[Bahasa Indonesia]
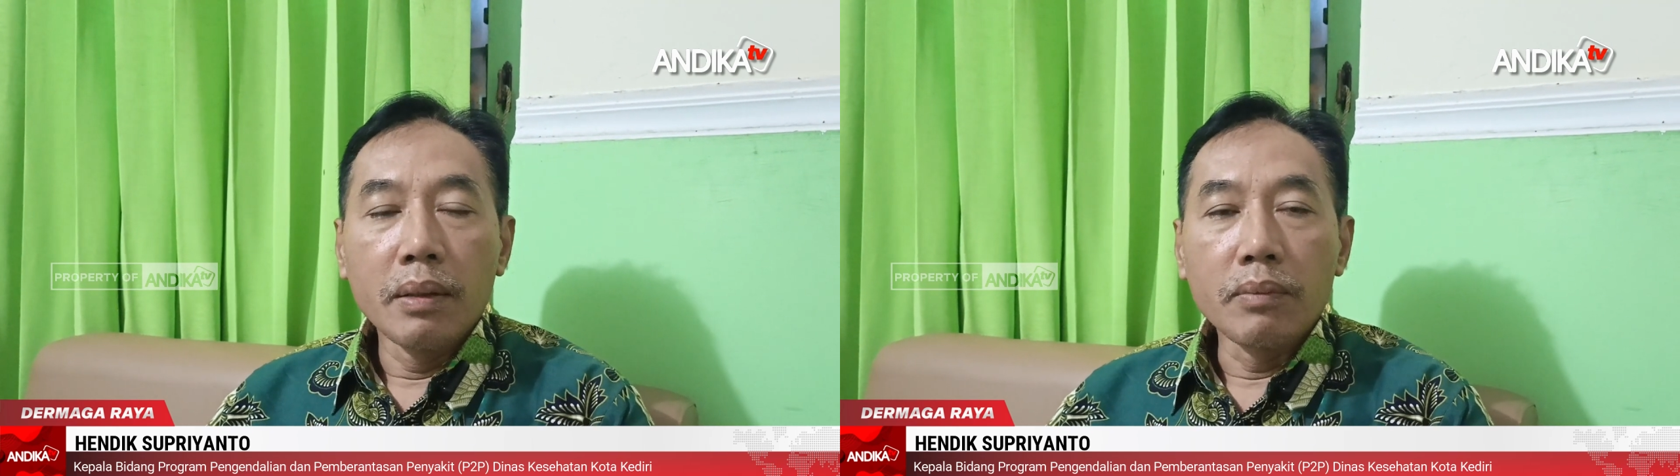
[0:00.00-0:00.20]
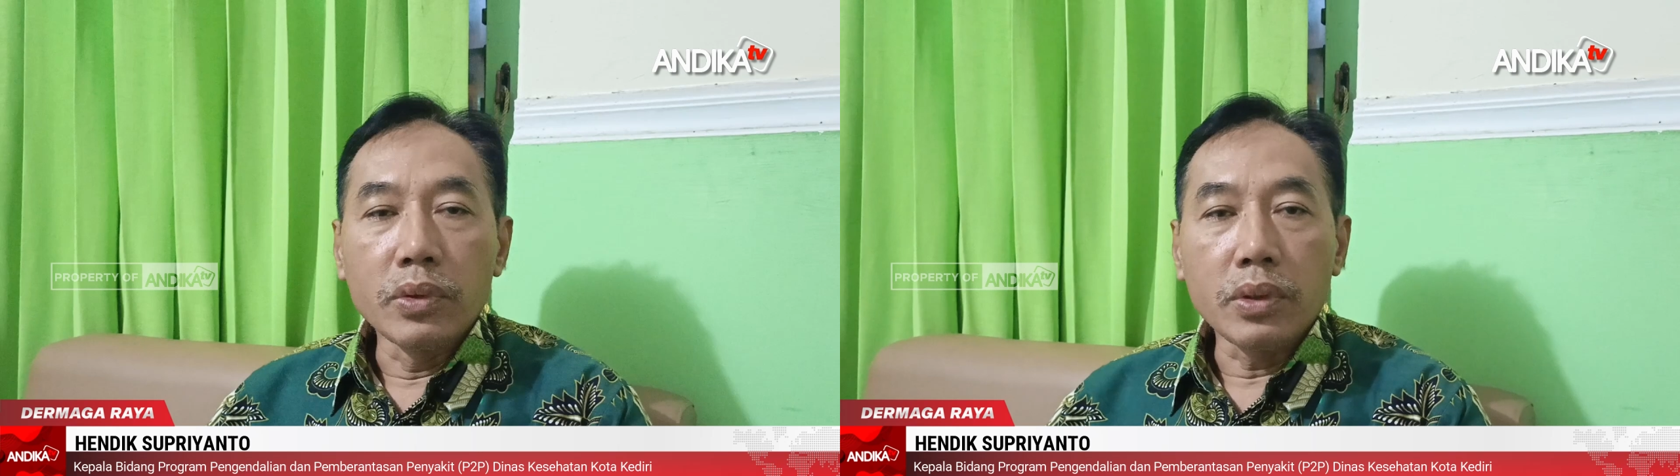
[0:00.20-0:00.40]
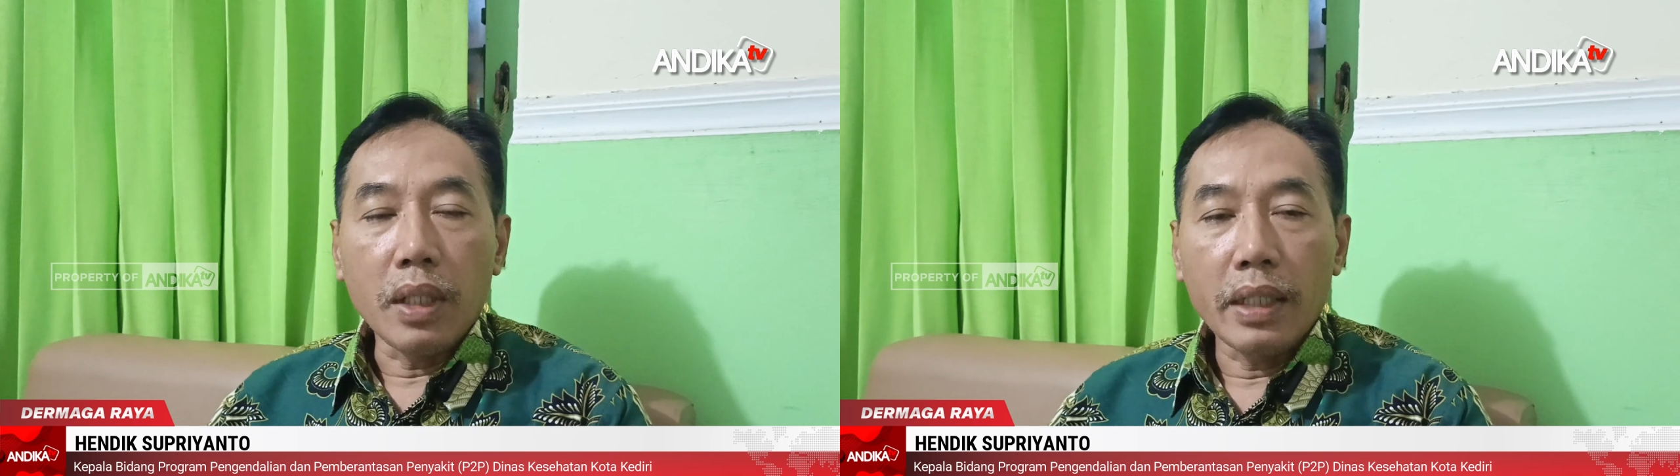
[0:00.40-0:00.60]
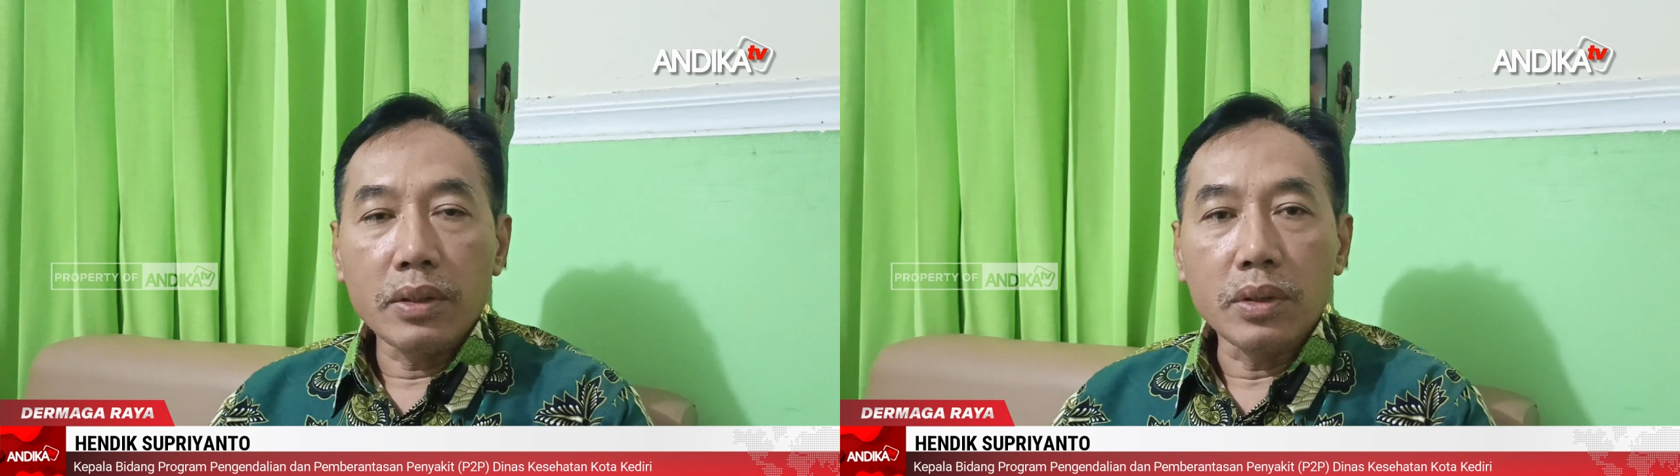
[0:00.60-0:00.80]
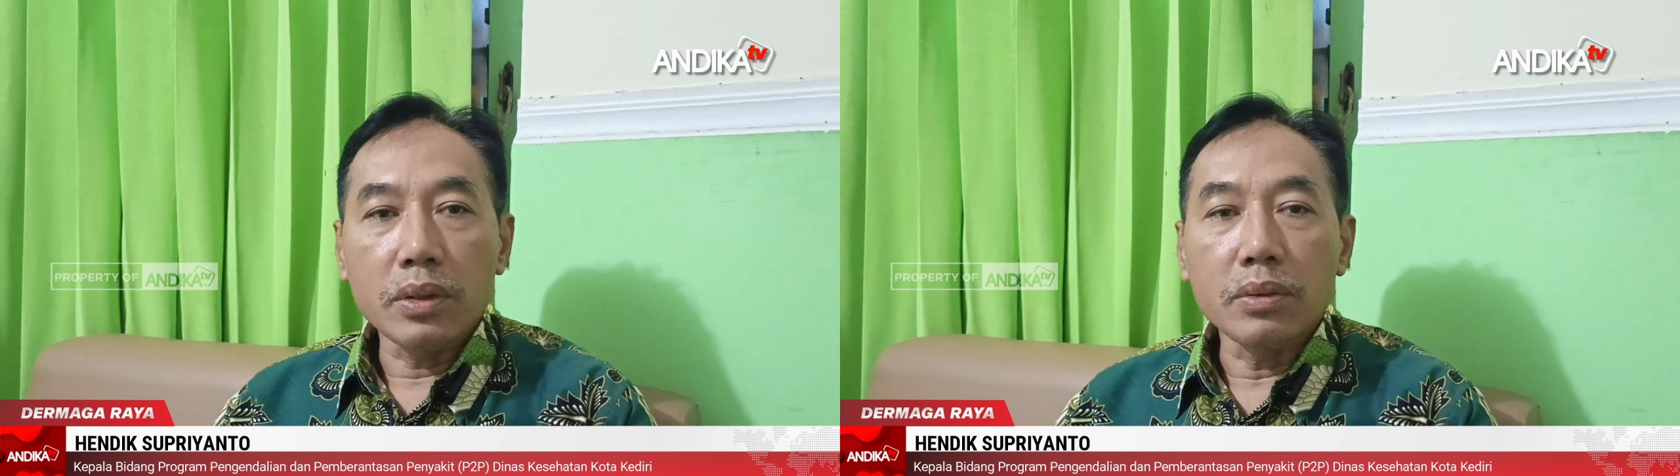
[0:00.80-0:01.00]
muncul
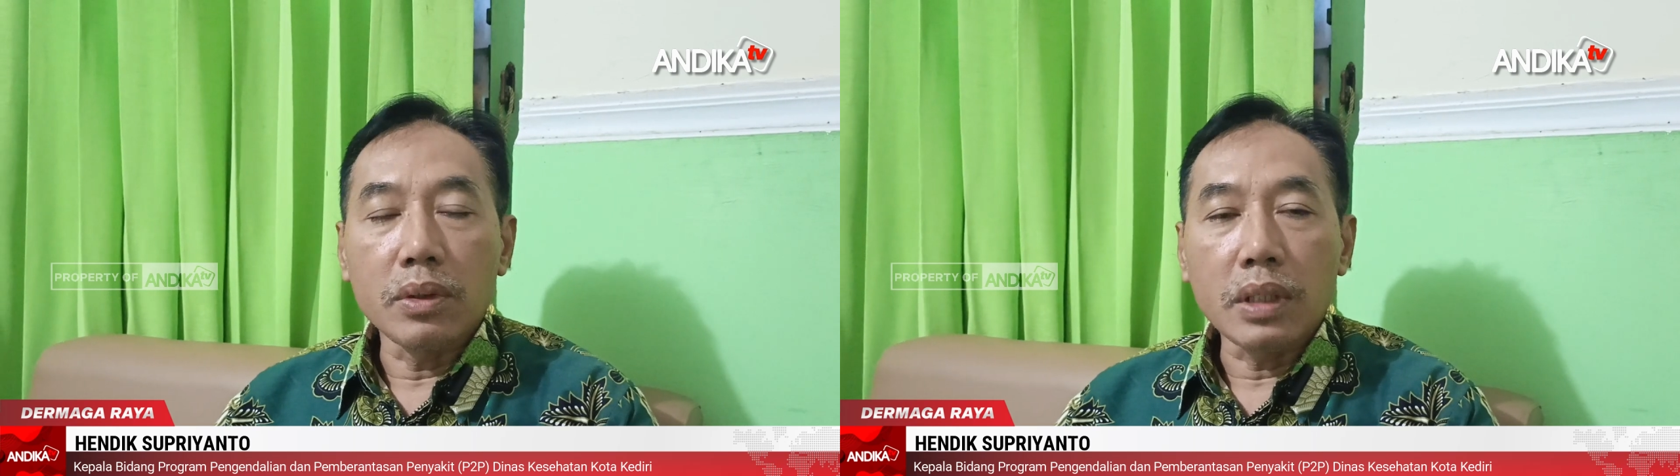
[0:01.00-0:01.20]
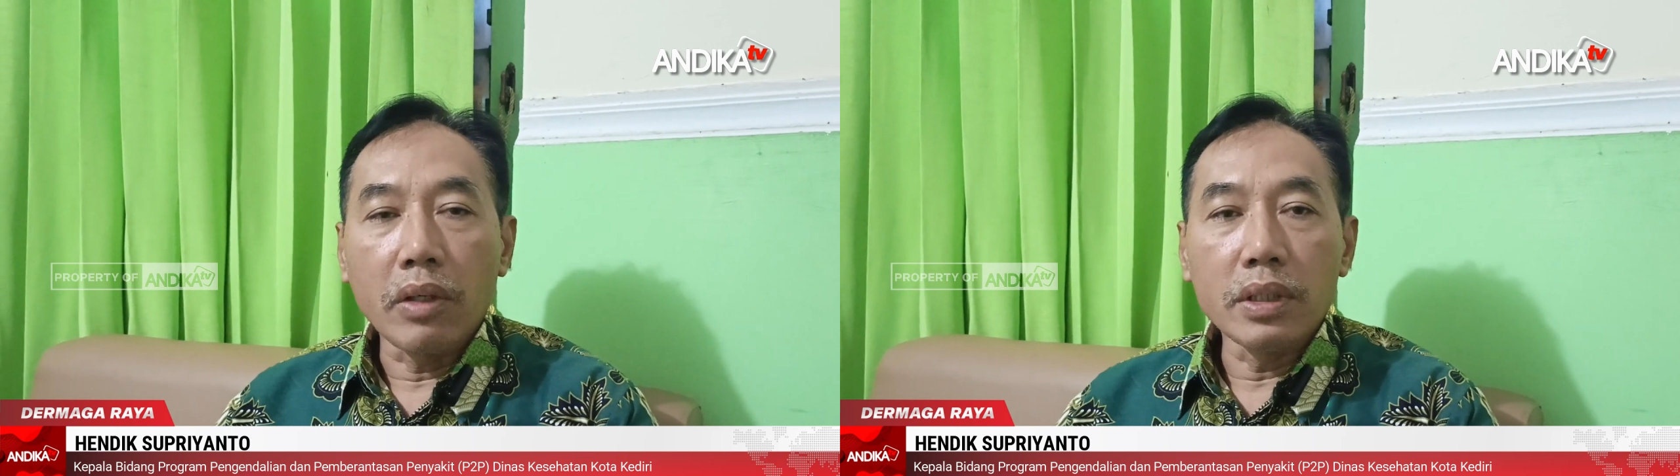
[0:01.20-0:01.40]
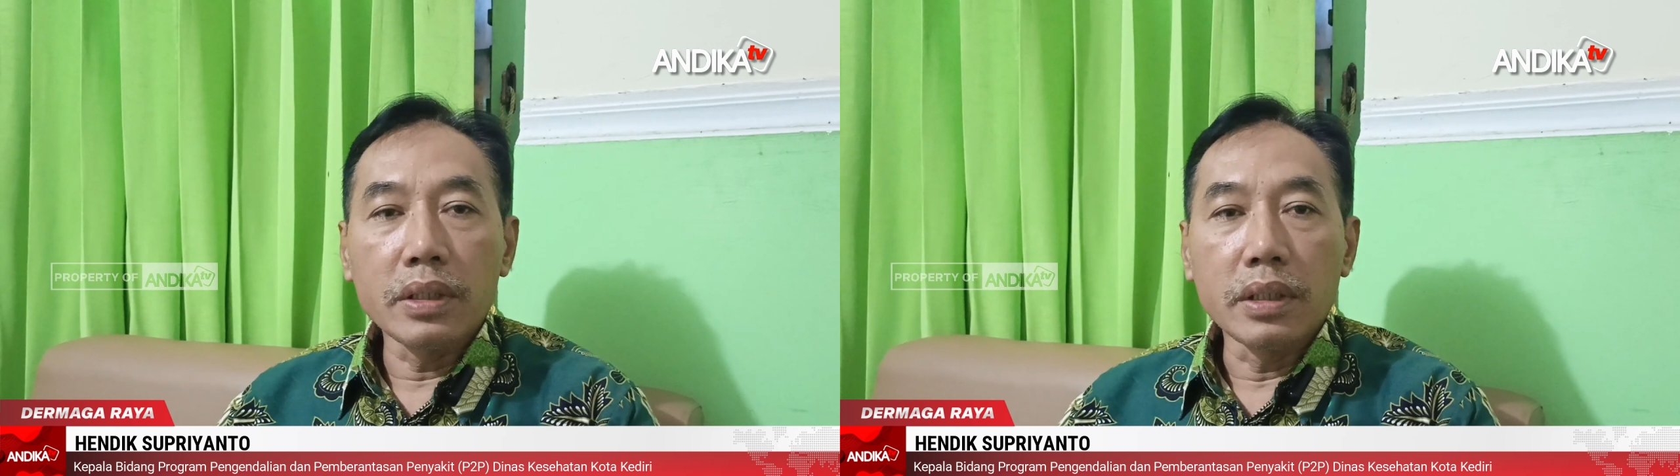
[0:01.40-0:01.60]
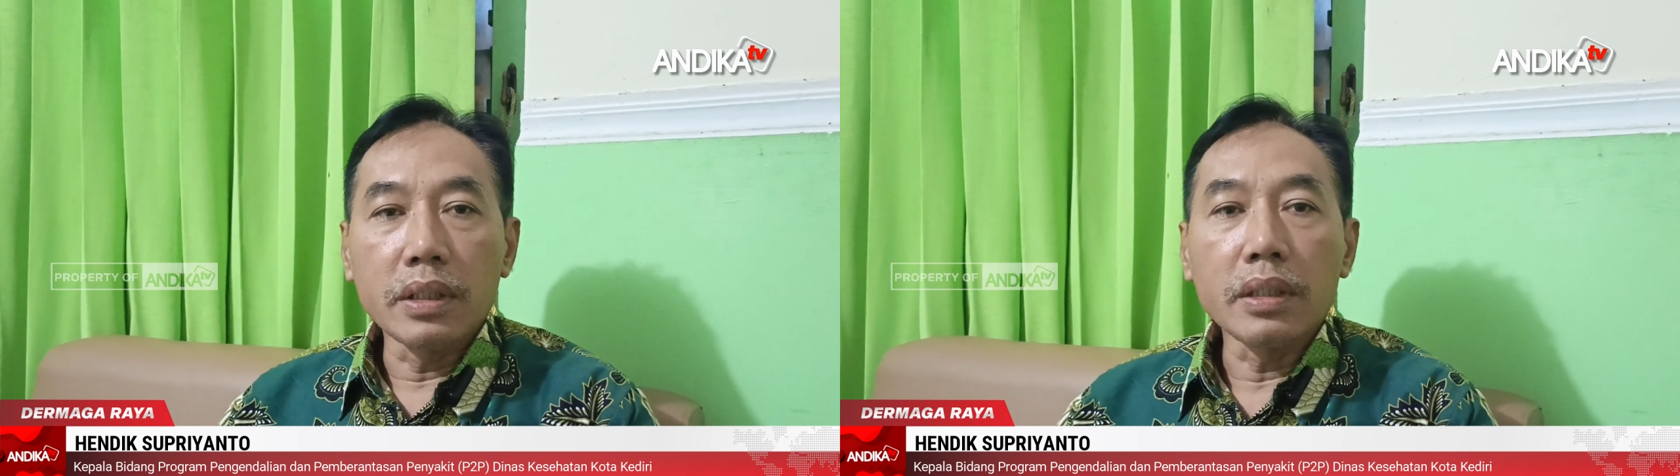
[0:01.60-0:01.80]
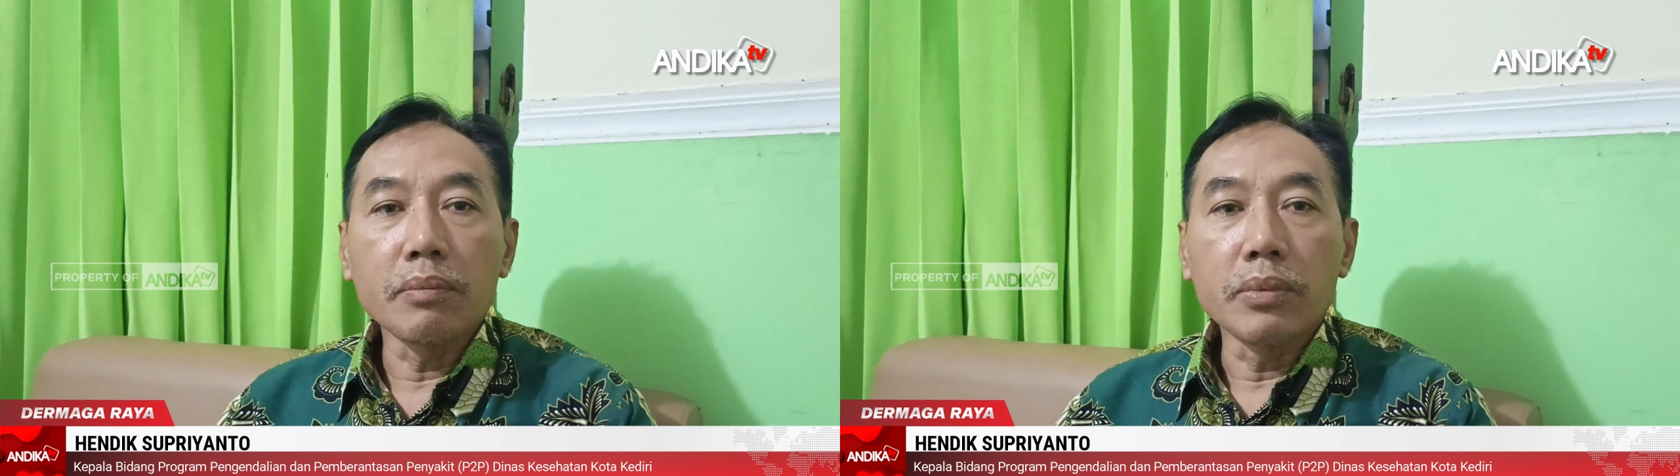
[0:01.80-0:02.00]
kasus untuk tahun ini